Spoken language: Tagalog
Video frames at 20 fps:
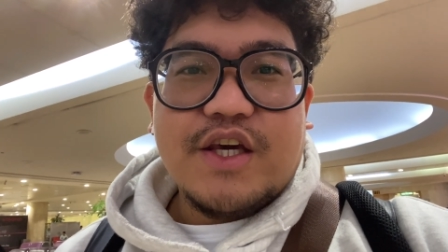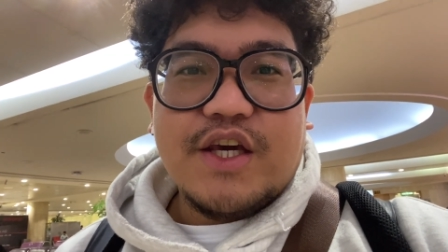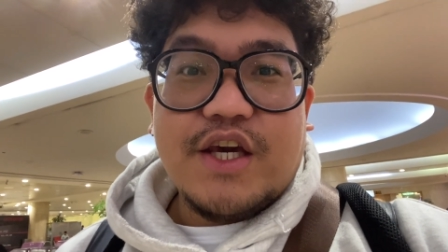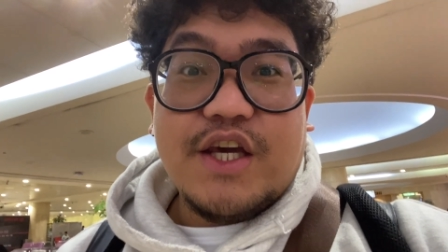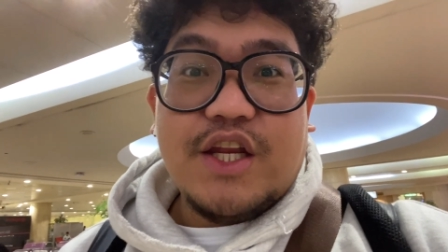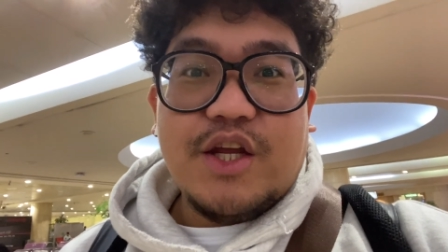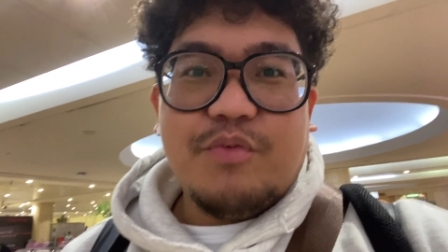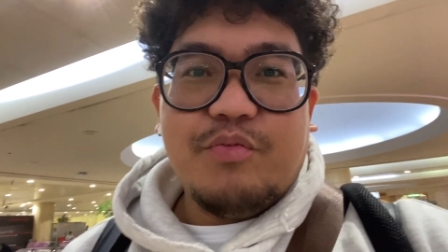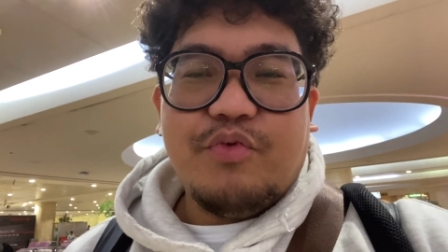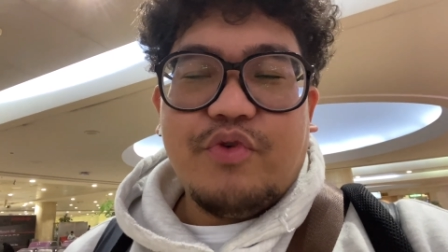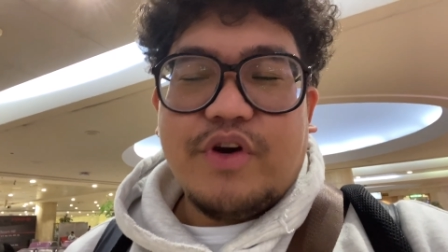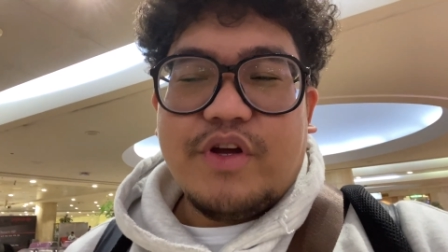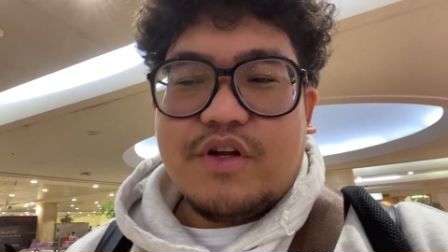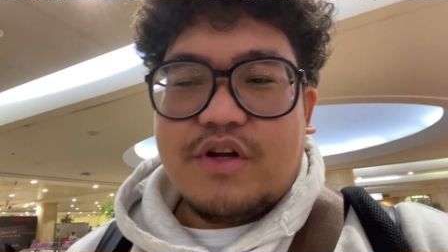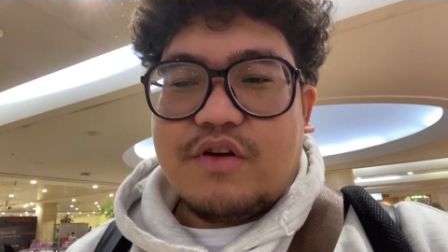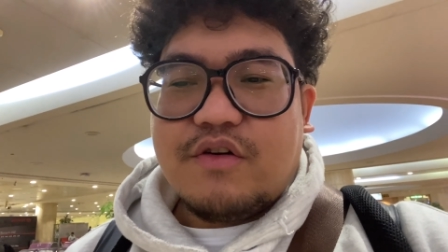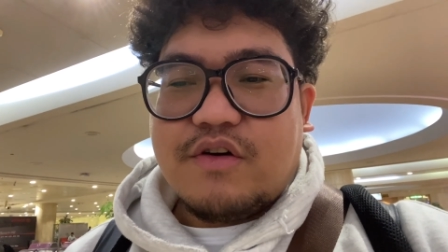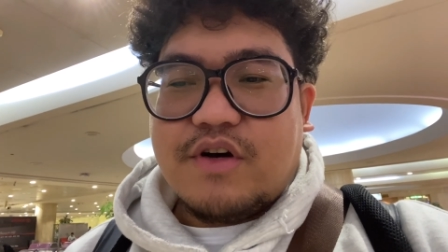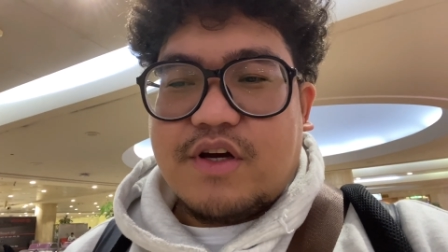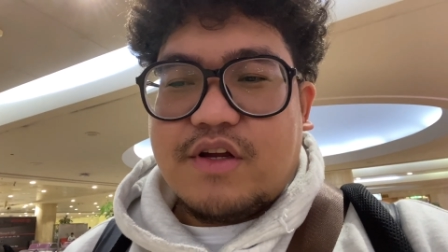Ginibway na
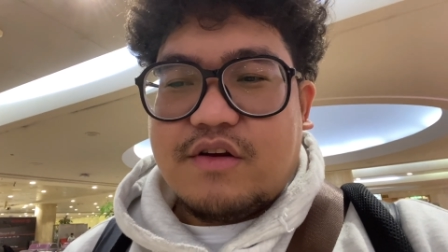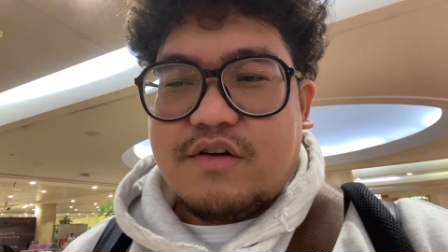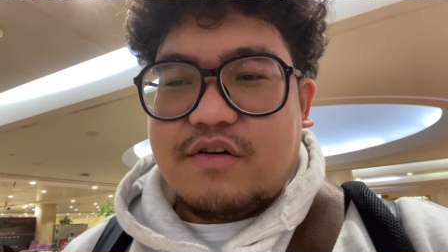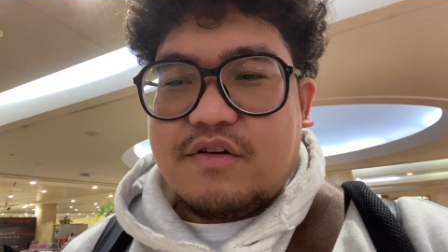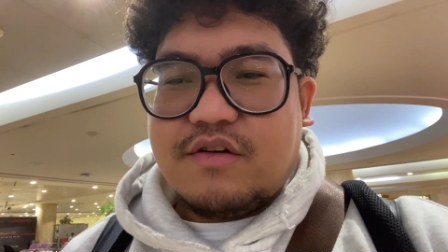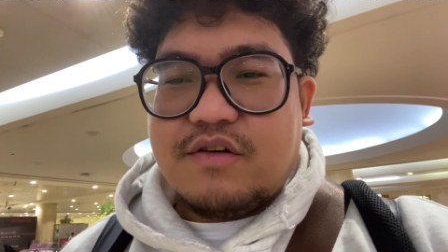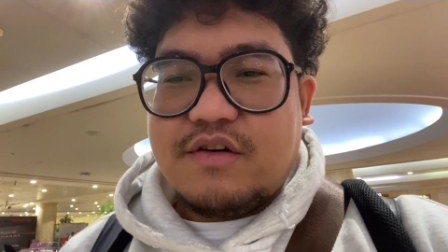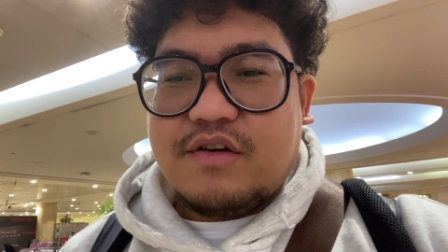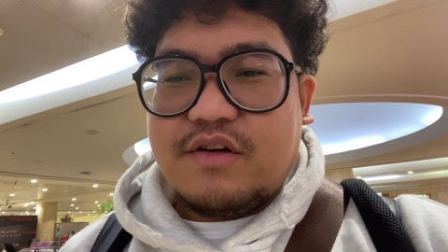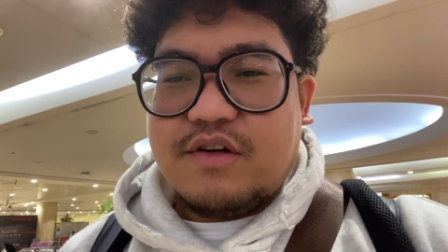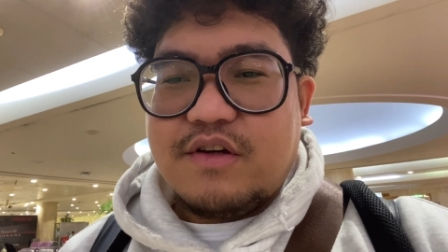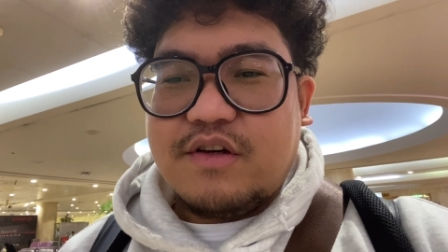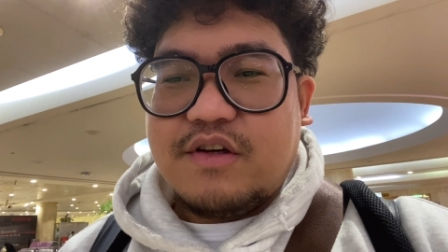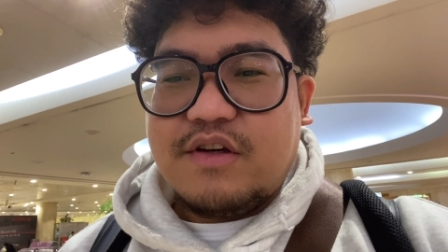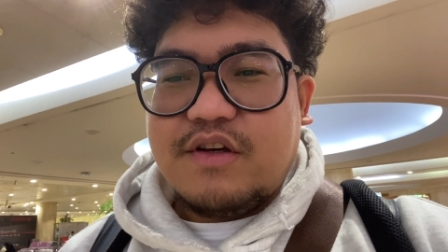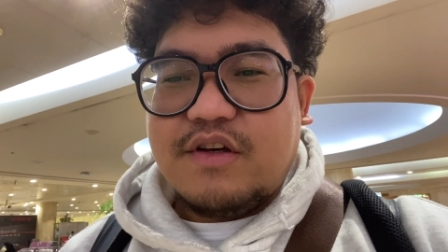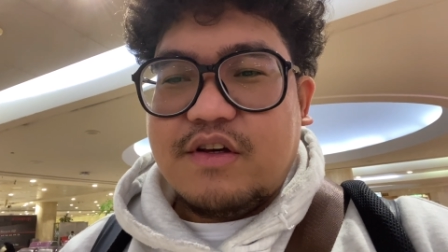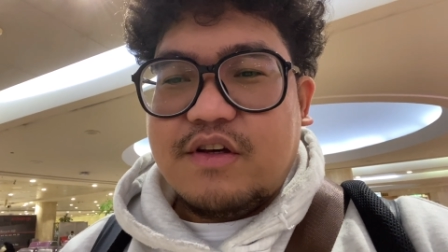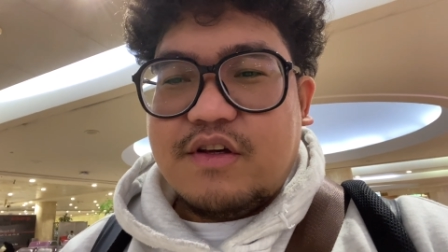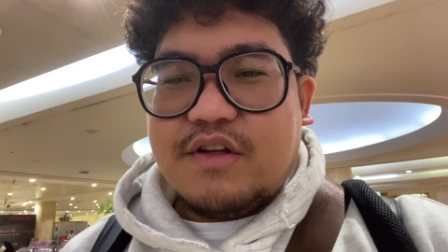nung ano,
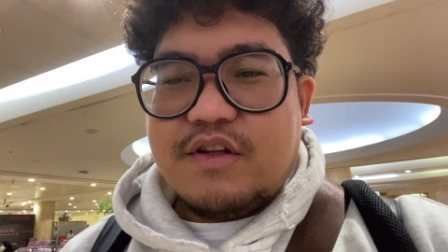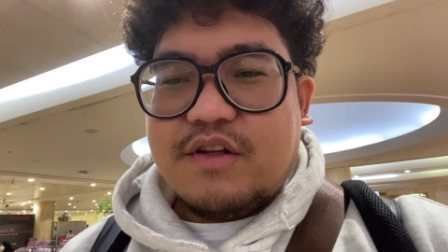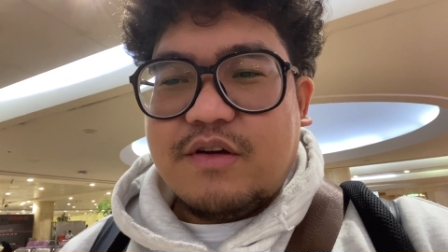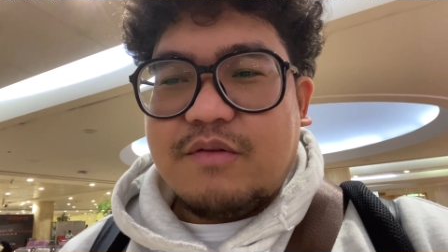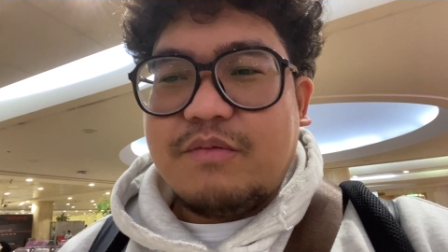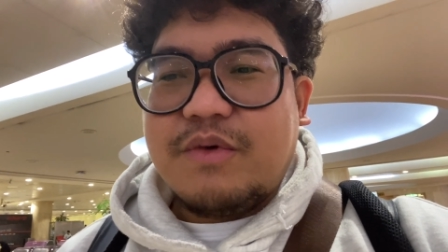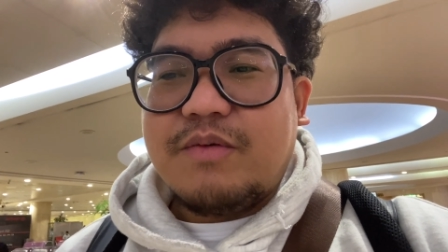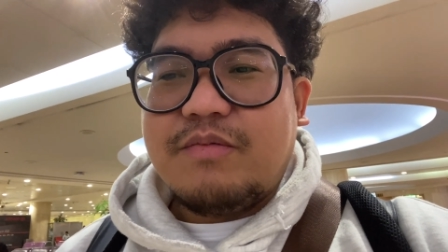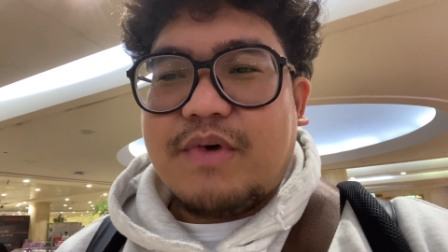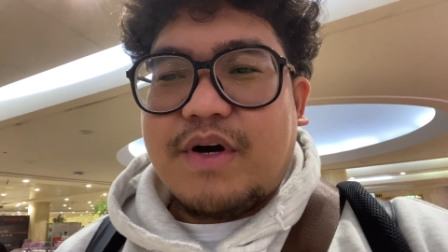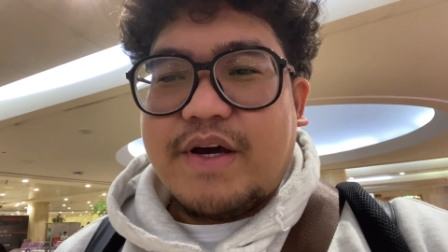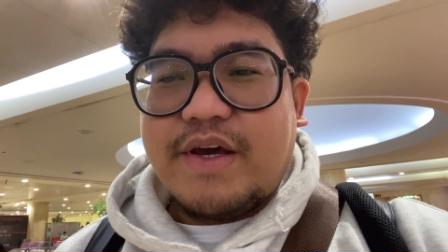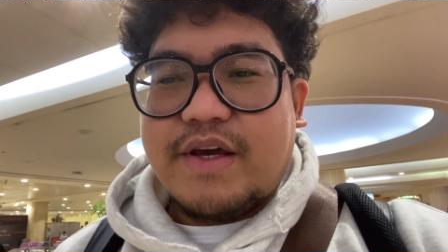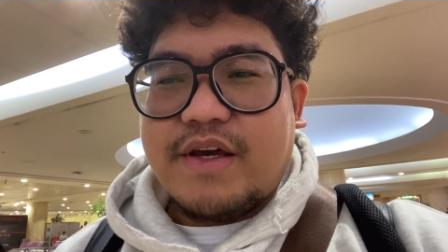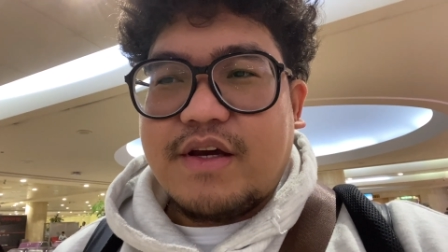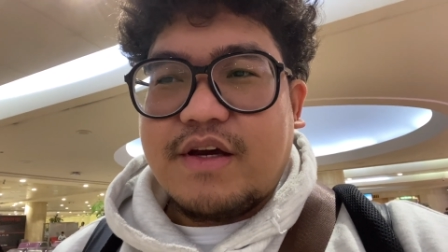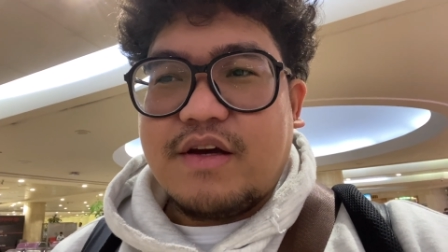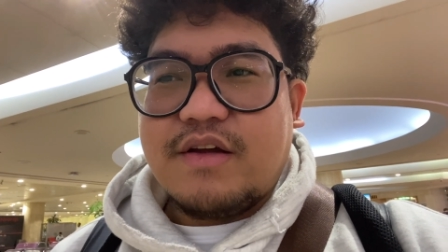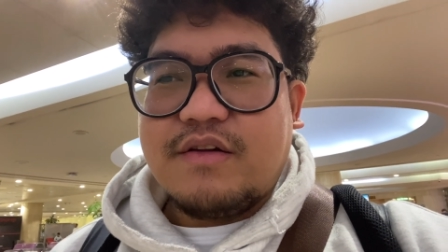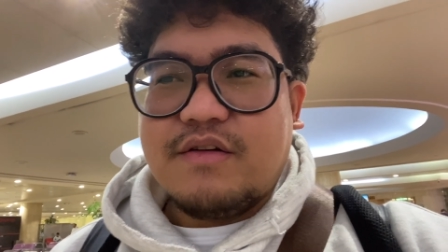nung
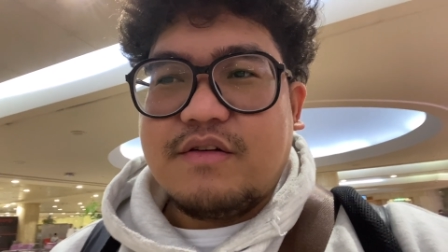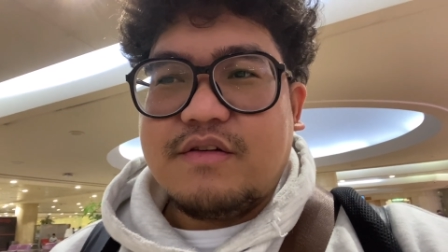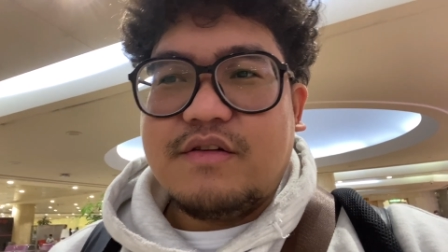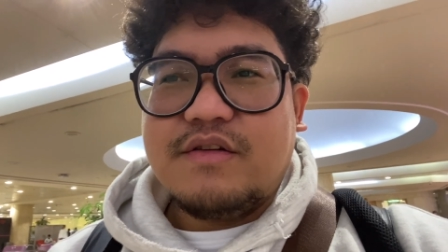babaeng ano,